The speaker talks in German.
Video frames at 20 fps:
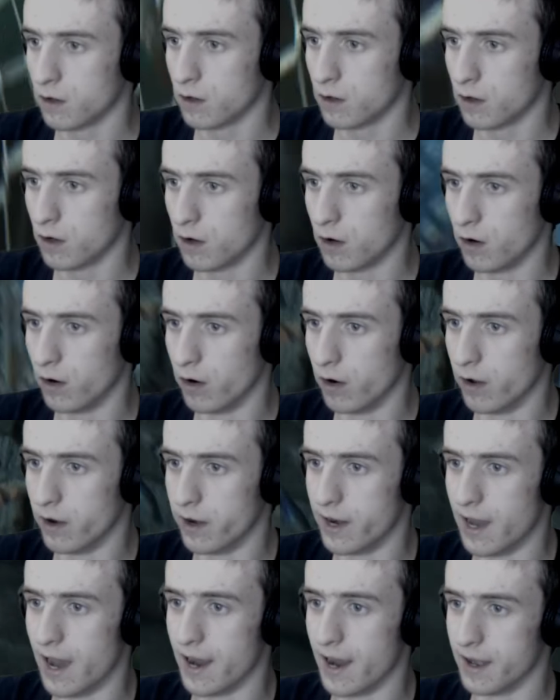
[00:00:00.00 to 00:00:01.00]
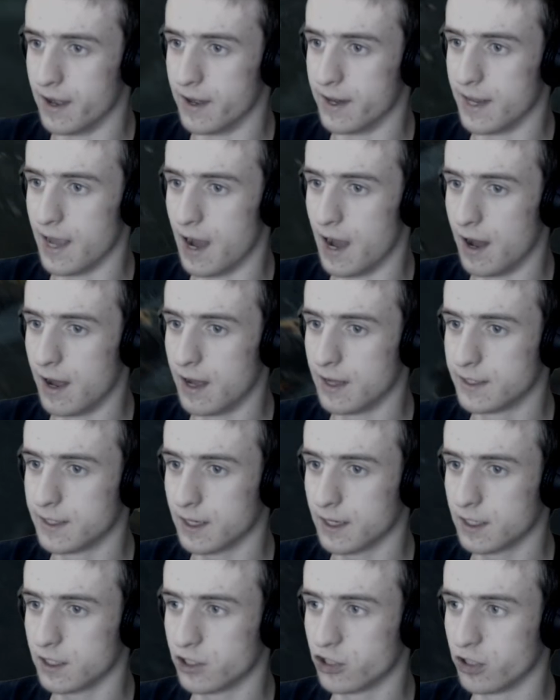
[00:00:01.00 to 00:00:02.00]
Oh nein, ja, er
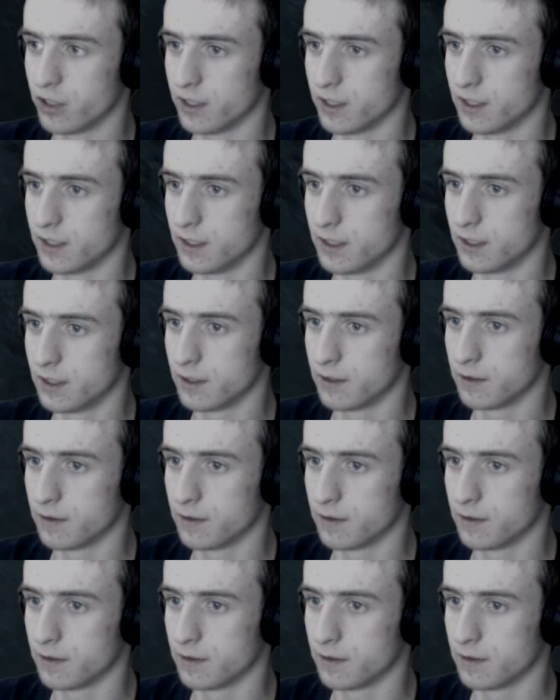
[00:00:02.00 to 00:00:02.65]
sagt es schon richtig.